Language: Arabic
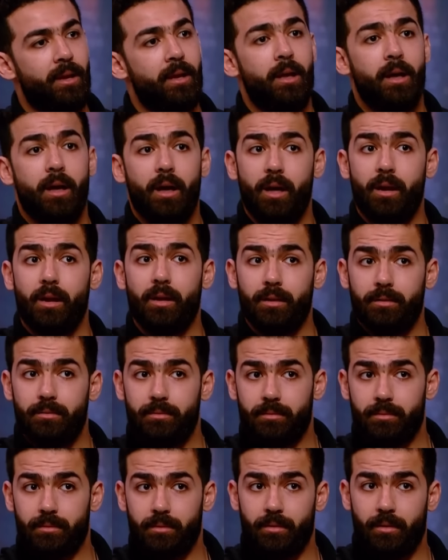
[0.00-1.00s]

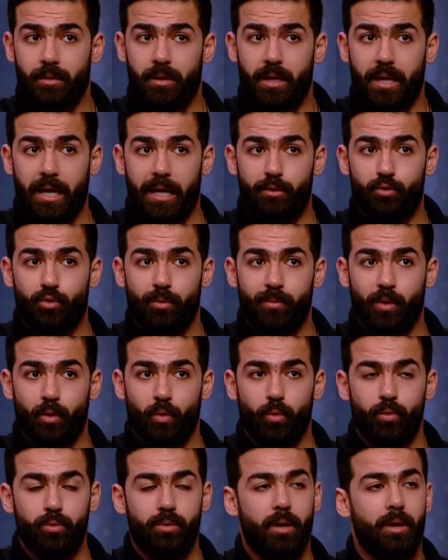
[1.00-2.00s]
خرجت خالته من
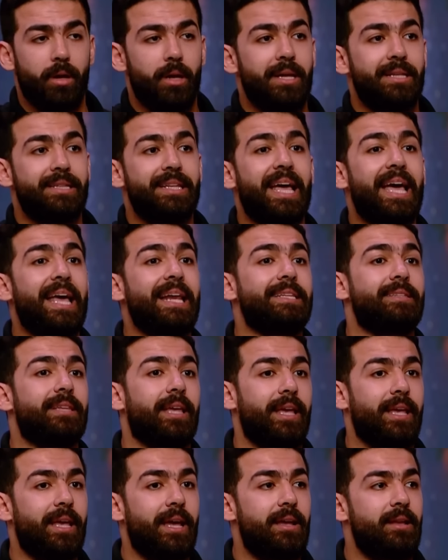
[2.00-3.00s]
الاوضه دخلت
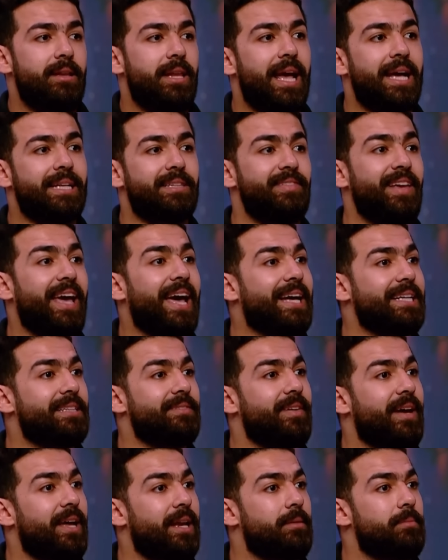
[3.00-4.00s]
هي لقت في حاجات
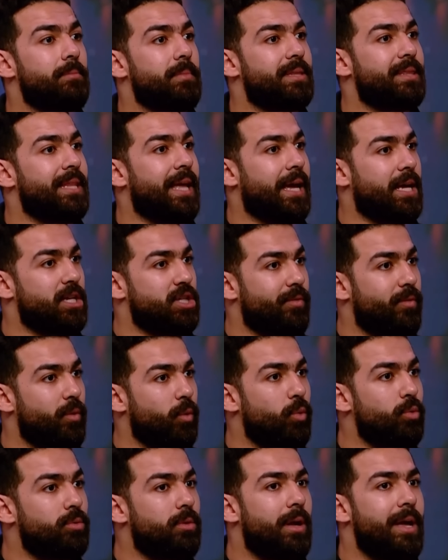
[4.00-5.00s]
فعلا متنعكشه في
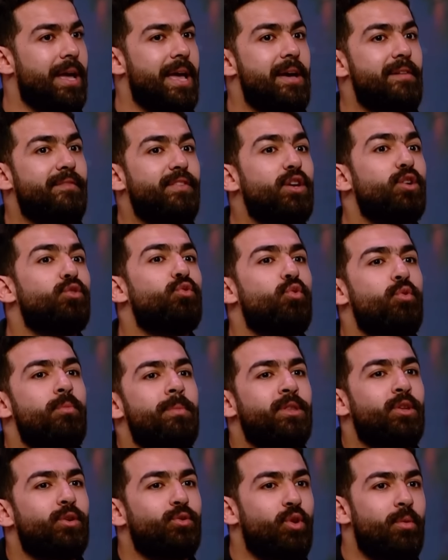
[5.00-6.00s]
الاوضه في هدوم
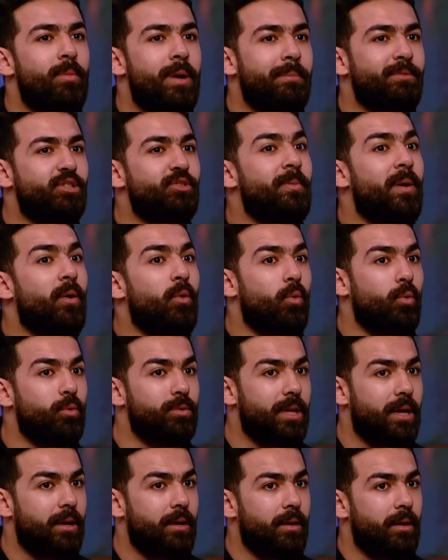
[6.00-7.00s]
من هدومها مش
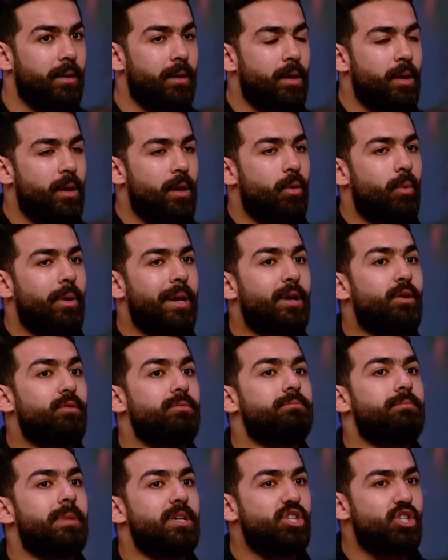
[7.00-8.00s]
موجوده
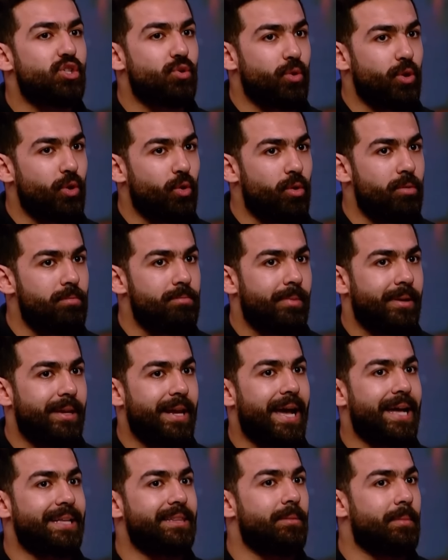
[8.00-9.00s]
ولكن مشوا اليوم
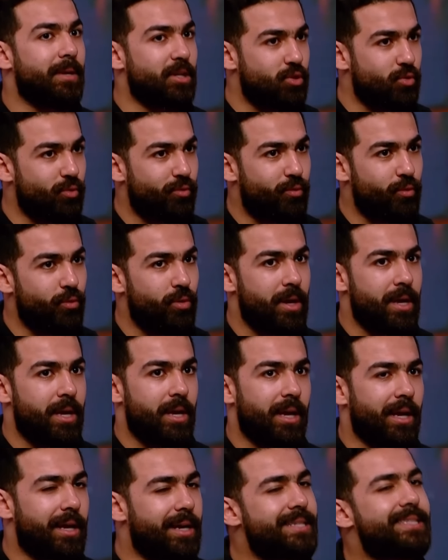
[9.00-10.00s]
لحد ما يشوفوا
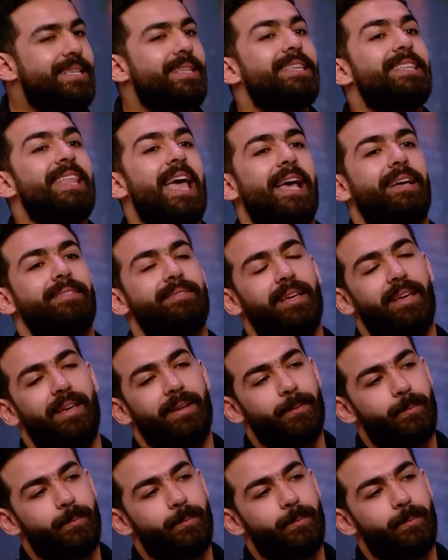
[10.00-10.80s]
القصه دي نهايتها ايه